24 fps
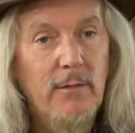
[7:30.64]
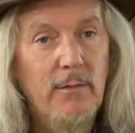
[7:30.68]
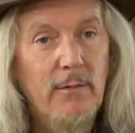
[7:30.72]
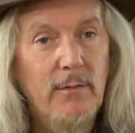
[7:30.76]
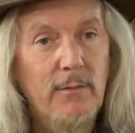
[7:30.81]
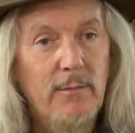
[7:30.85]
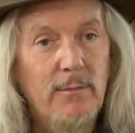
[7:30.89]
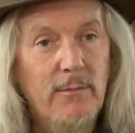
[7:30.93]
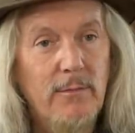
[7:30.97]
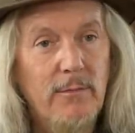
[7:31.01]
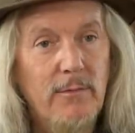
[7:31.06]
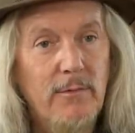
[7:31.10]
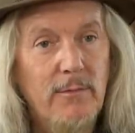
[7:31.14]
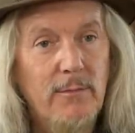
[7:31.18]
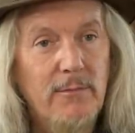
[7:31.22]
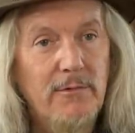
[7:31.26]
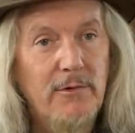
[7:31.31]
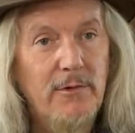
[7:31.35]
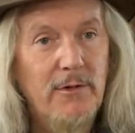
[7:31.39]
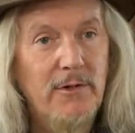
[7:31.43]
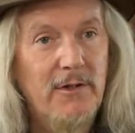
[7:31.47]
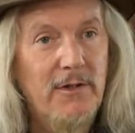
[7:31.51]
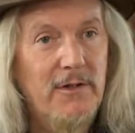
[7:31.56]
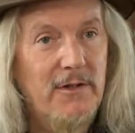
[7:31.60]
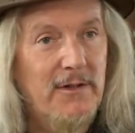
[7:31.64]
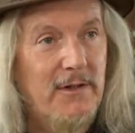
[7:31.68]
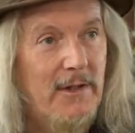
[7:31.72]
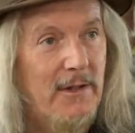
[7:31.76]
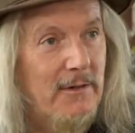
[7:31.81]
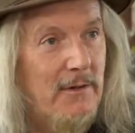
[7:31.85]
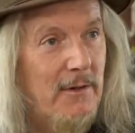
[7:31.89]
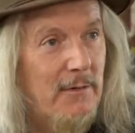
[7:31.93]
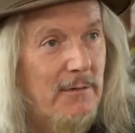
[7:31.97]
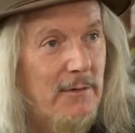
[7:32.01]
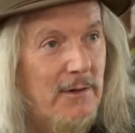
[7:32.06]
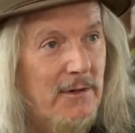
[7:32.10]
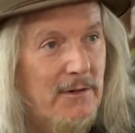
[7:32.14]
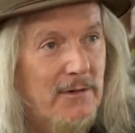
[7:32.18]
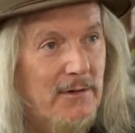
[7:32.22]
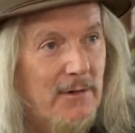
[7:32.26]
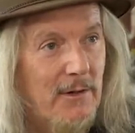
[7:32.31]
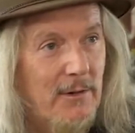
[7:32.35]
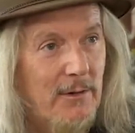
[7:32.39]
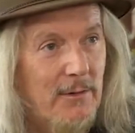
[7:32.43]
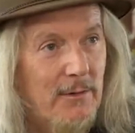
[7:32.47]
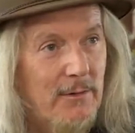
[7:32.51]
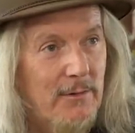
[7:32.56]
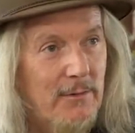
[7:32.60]
um, umso interessanter wird es
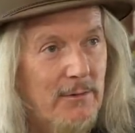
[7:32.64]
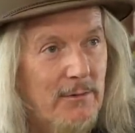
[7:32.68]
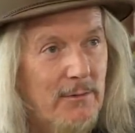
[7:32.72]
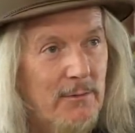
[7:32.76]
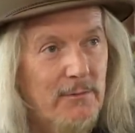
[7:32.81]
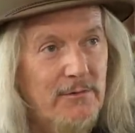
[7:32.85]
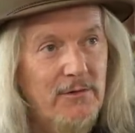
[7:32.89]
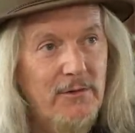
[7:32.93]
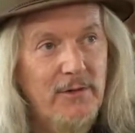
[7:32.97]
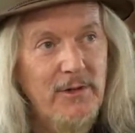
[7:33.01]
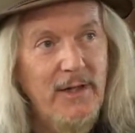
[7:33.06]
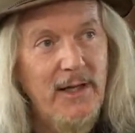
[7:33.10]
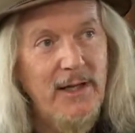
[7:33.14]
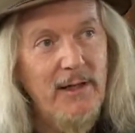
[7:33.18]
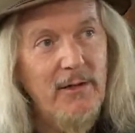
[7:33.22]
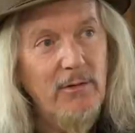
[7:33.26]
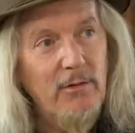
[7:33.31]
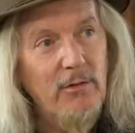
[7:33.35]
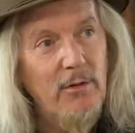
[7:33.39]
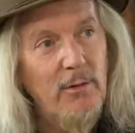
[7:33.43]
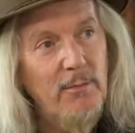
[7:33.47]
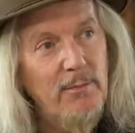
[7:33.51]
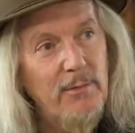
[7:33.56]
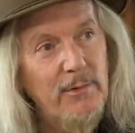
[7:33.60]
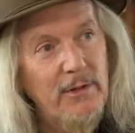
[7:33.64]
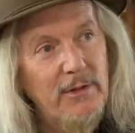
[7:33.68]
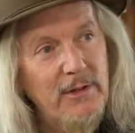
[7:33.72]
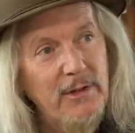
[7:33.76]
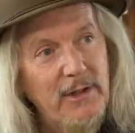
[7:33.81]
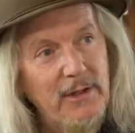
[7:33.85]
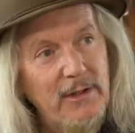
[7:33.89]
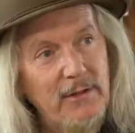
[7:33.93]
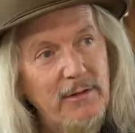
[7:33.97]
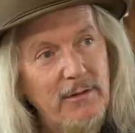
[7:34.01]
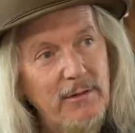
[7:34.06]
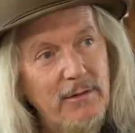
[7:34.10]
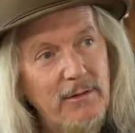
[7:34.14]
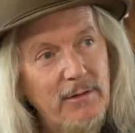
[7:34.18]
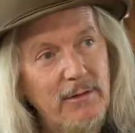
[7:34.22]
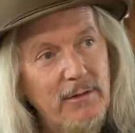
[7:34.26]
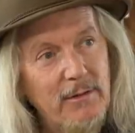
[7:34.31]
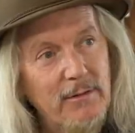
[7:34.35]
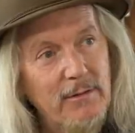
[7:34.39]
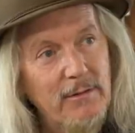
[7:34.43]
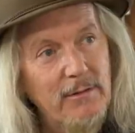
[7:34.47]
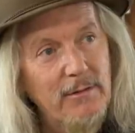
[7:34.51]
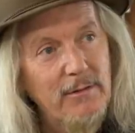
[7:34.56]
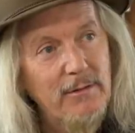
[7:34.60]
auch und umso näher kommt man denen.
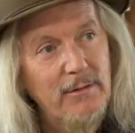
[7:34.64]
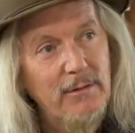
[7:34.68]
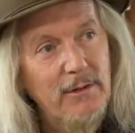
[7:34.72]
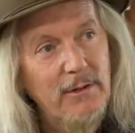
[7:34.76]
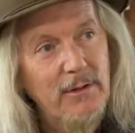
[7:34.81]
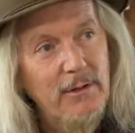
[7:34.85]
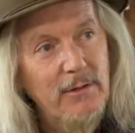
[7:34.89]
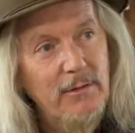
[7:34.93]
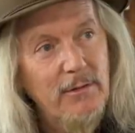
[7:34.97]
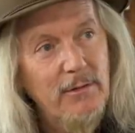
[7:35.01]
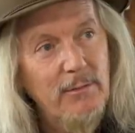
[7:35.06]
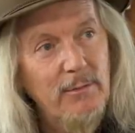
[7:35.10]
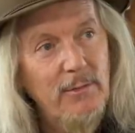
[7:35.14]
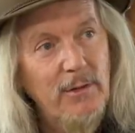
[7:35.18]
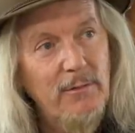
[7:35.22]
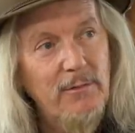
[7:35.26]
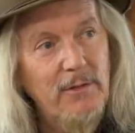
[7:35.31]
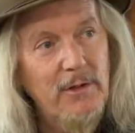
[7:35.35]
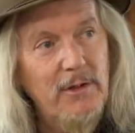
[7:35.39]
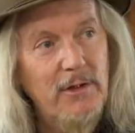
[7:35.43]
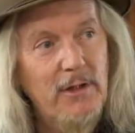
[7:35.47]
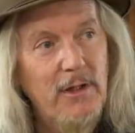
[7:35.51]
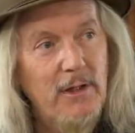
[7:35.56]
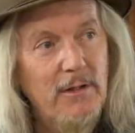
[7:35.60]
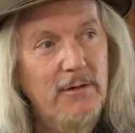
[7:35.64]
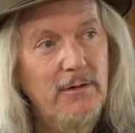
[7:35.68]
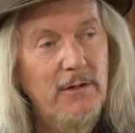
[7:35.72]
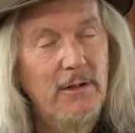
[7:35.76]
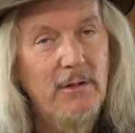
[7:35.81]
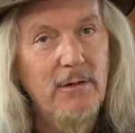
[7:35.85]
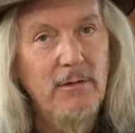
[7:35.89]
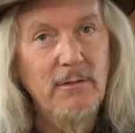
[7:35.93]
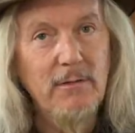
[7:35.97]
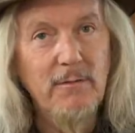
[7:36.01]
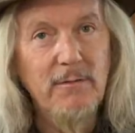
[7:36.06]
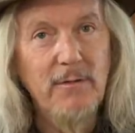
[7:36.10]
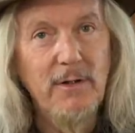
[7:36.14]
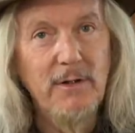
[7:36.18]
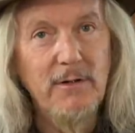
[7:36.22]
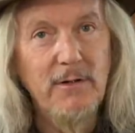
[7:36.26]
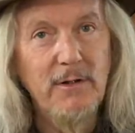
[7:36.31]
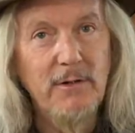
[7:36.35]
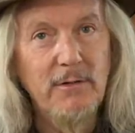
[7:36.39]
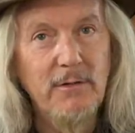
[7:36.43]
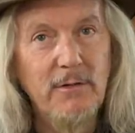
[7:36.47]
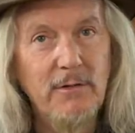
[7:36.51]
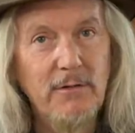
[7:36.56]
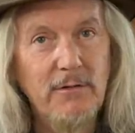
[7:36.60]
Ne? man wird dann irgendwann
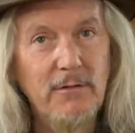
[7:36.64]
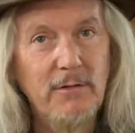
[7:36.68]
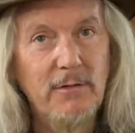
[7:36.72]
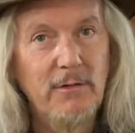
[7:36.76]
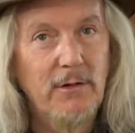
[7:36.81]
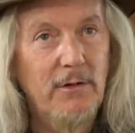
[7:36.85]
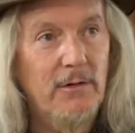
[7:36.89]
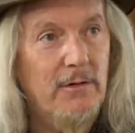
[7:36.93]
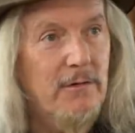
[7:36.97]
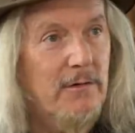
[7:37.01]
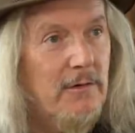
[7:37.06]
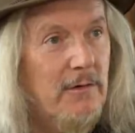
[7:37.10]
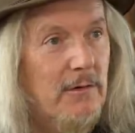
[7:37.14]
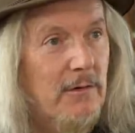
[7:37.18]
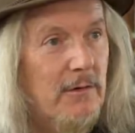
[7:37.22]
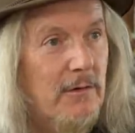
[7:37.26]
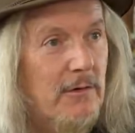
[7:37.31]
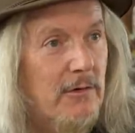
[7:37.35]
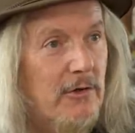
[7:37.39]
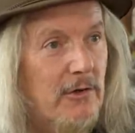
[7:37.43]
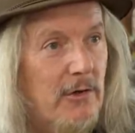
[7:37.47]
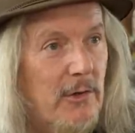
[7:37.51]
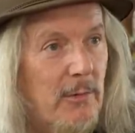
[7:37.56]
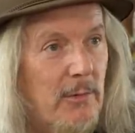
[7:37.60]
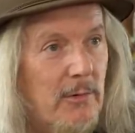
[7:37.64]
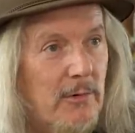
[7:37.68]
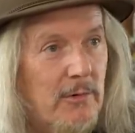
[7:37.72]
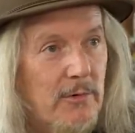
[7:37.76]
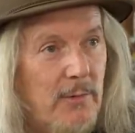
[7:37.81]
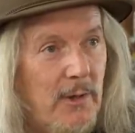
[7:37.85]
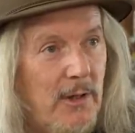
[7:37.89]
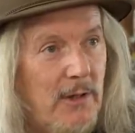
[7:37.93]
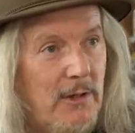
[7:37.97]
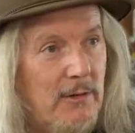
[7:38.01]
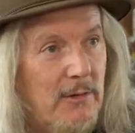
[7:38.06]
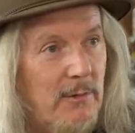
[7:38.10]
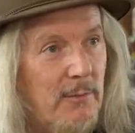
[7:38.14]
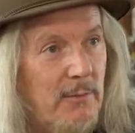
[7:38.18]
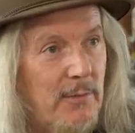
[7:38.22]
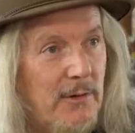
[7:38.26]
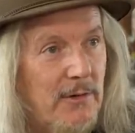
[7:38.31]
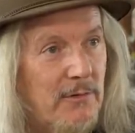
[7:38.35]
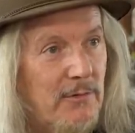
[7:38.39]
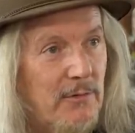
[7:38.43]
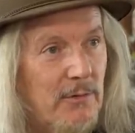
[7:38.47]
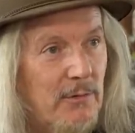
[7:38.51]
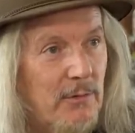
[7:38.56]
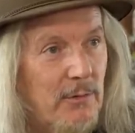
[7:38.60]
natürlich zu einer gespaltenen
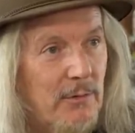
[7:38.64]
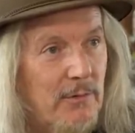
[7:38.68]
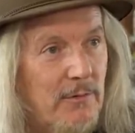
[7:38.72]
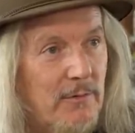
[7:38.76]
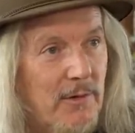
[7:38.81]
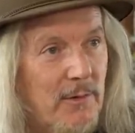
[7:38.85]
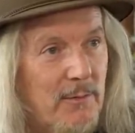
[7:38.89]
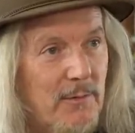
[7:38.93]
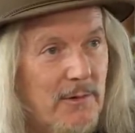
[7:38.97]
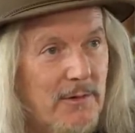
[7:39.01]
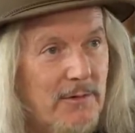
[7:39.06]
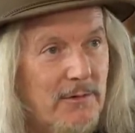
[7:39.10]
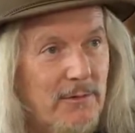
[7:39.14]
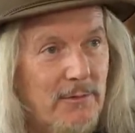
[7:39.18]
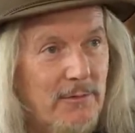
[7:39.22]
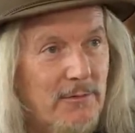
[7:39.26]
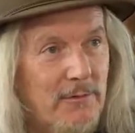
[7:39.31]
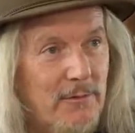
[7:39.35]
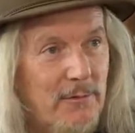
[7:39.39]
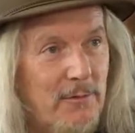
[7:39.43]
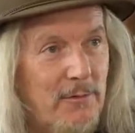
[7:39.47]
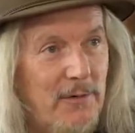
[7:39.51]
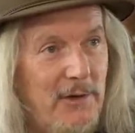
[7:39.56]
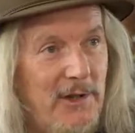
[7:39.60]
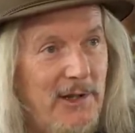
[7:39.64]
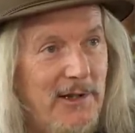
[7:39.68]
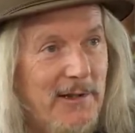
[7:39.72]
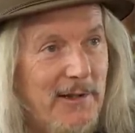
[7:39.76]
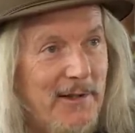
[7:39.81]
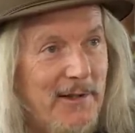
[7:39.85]
Person, weil man so, so viele